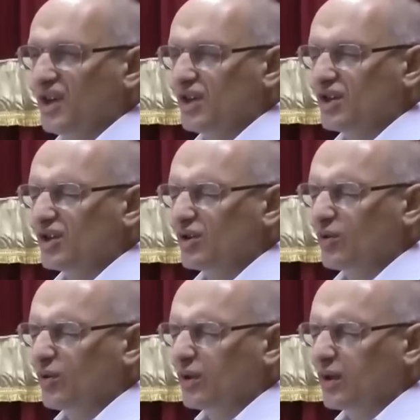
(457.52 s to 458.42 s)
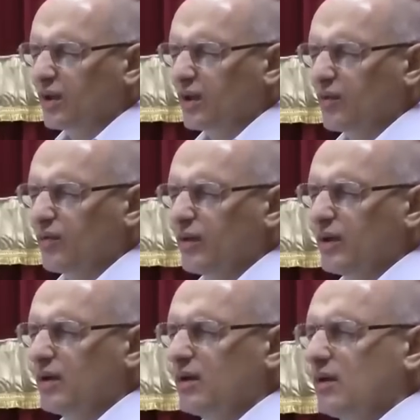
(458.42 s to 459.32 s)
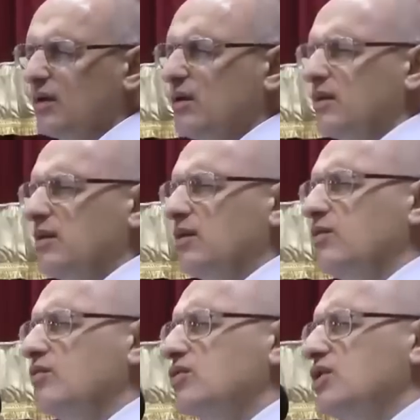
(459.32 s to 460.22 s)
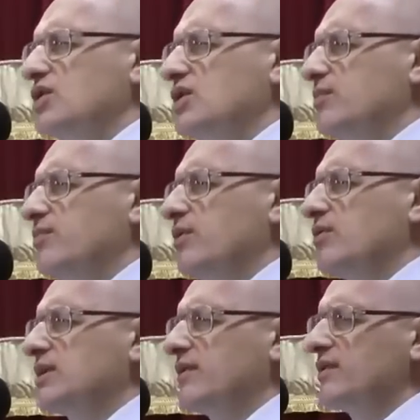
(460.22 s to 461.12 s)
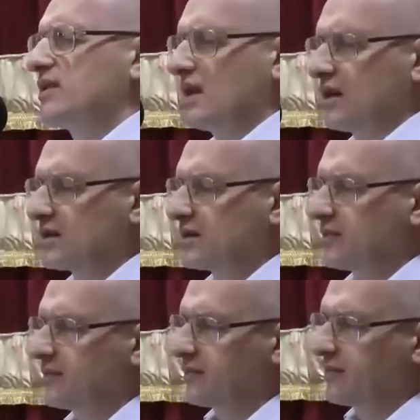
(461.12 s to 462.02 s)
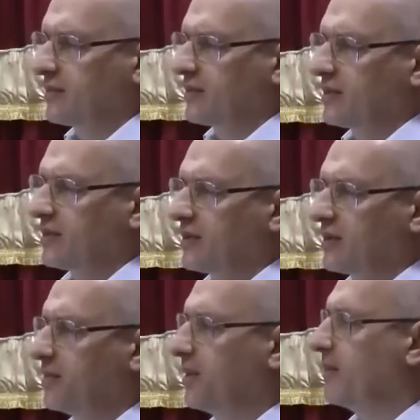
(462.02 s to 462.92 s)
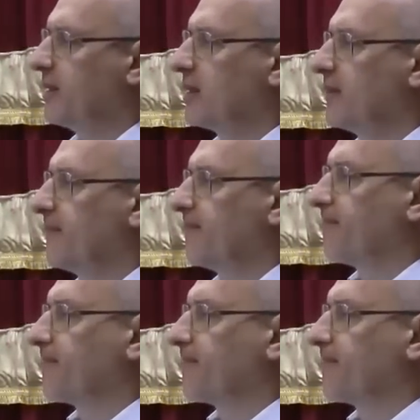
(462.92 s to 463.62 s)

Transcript: есть что-то такое лучше, чем просто вот секс. Например,